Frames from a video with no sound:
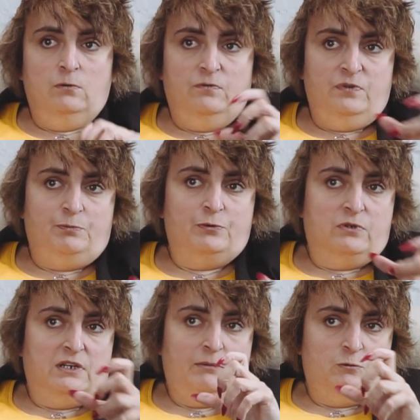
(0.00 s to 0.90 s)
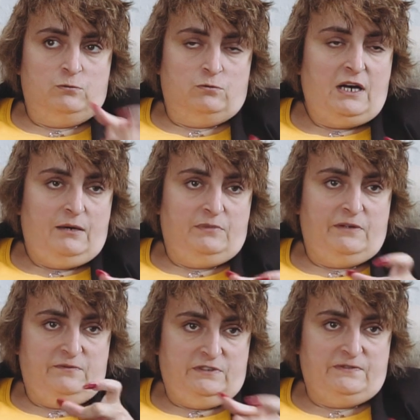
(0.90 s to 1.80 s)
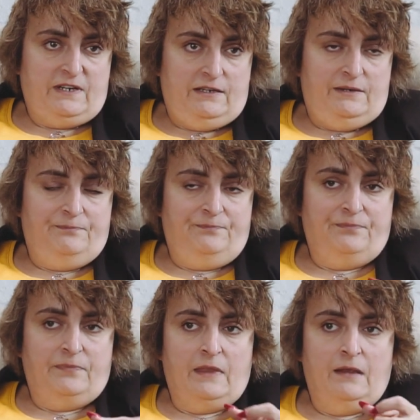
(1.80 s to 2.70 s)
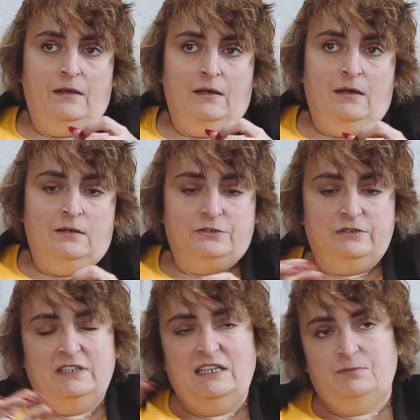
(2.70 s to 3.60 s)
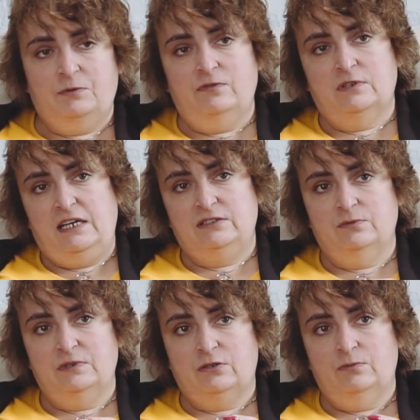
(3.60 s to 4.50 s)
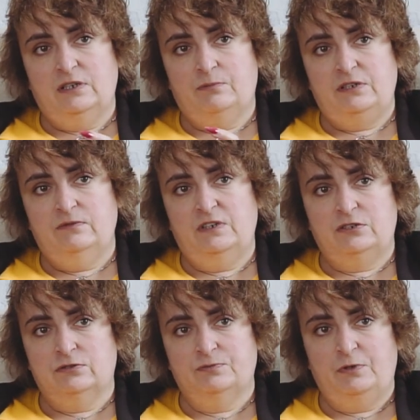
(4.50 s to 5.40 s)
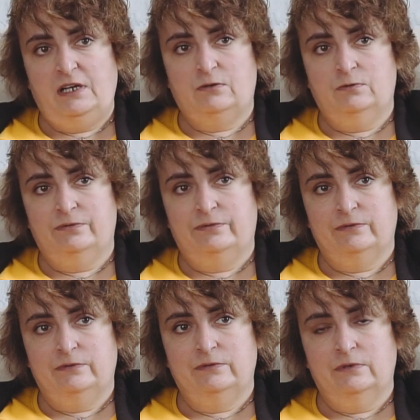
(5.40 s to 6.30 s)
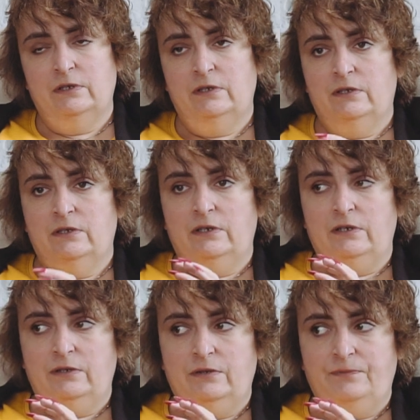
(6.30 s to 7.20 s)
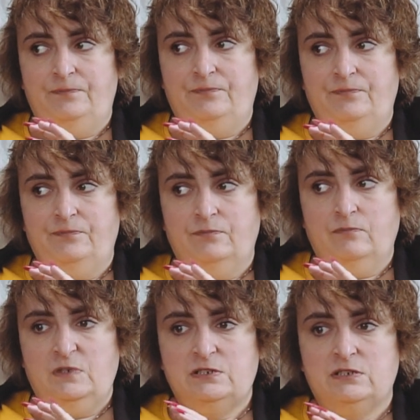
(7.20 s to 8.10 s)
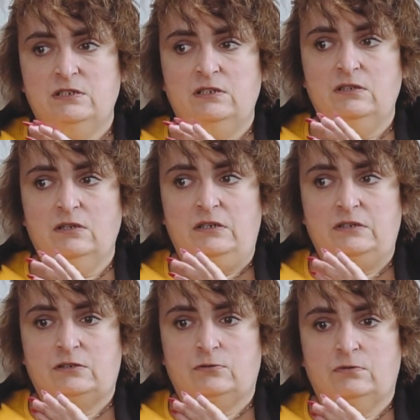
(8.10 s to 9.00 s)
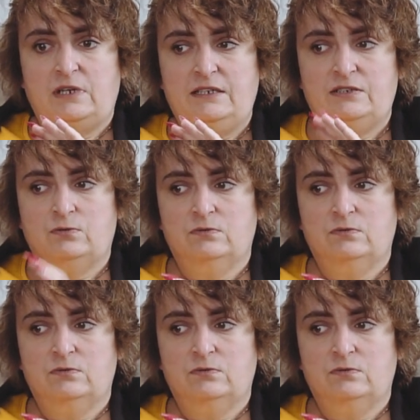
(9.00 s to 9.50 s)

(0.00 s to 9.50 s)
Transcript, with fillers: uwypuklam, uruchamiam, wyzwalam. Czyli nie jest prowokacją taką, jak większość Polaków y, y, myśli, która